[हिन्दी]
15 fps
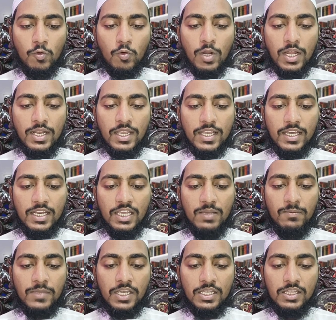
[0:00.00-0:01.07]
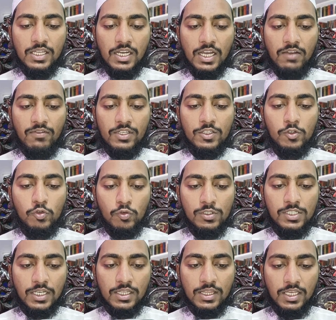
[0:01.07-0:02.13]
कुरान करीम की तिलावत सुन
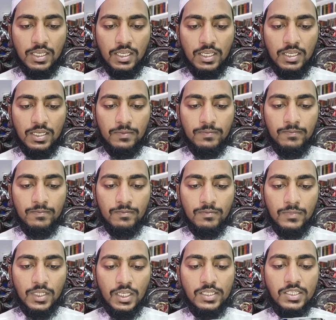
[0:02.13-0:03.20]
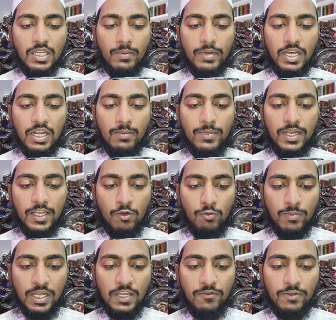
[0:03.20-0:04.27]
सकते हैं इसके बारे में
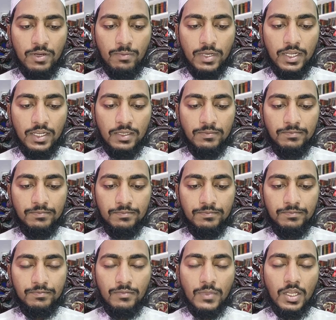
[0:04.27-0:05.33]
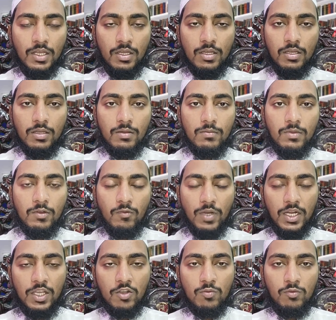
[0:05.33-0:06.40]
रहनुमाई फ़रमाएँ
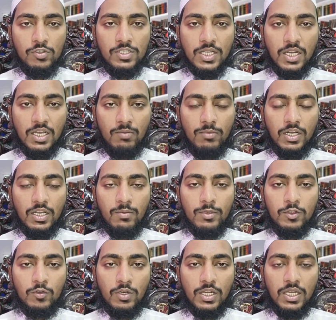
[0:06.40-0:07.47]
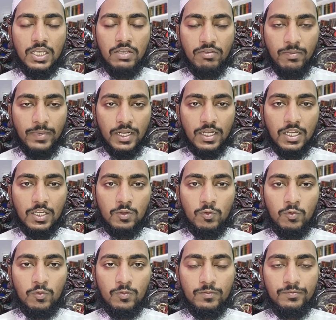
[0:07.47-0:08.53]
वालेकुम अस्सलाम वरहमतुल्लाहि
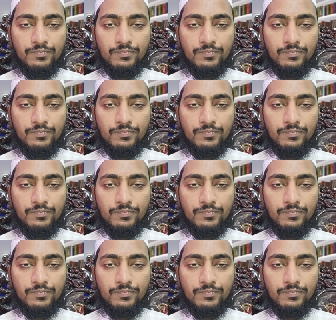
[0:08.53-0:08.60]
वबरकatuh